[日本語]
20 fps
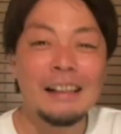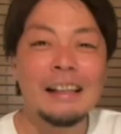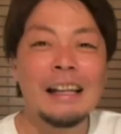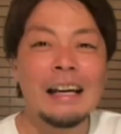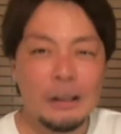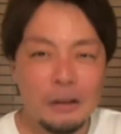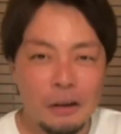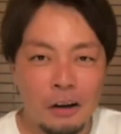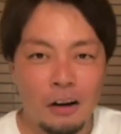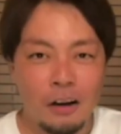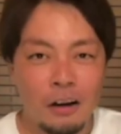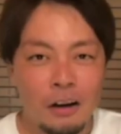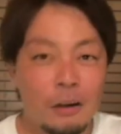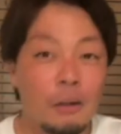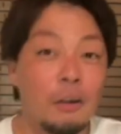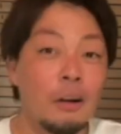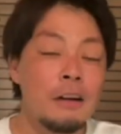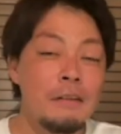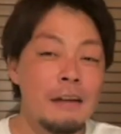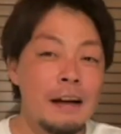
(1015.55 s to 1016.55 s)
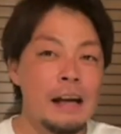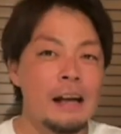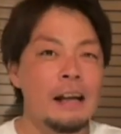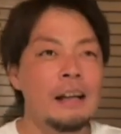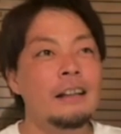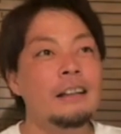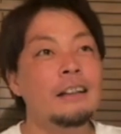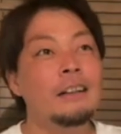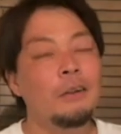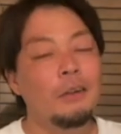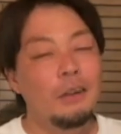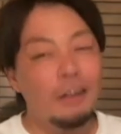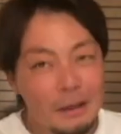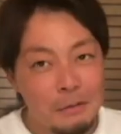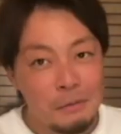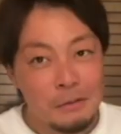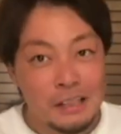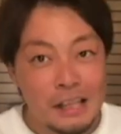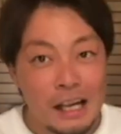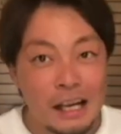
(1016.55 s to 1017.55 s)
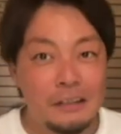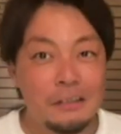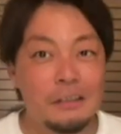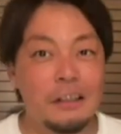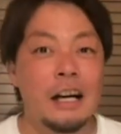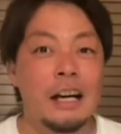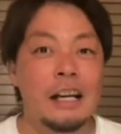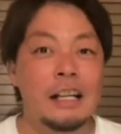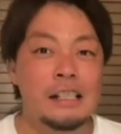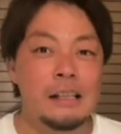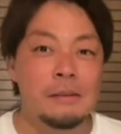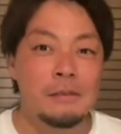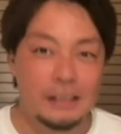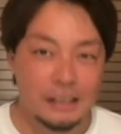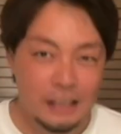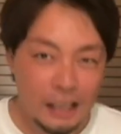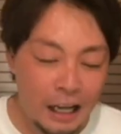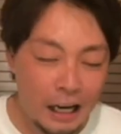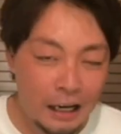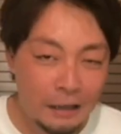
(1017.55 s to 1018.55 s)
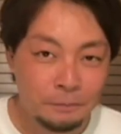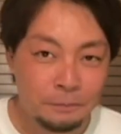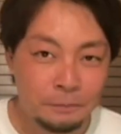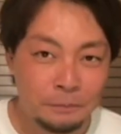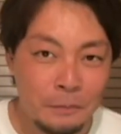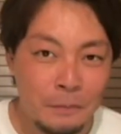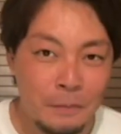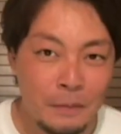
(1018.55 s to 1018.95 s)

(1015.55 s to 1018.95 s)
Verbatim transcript: だけど、これでもざっくり話してますから、